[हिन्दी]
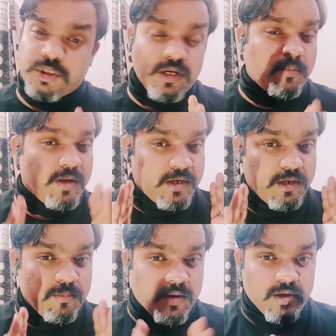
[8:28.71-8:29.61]
शेयर
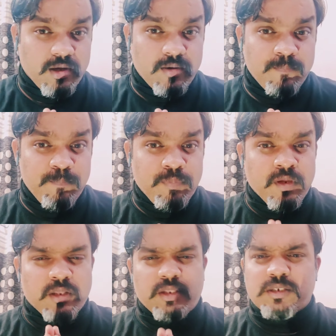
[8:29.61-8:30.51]
मार्केट में आ
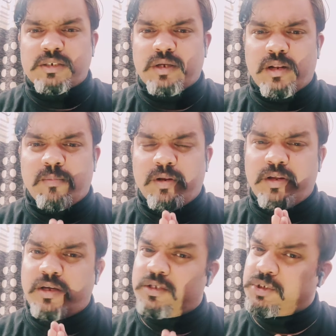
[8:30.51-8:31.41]
गया दस साल मैंने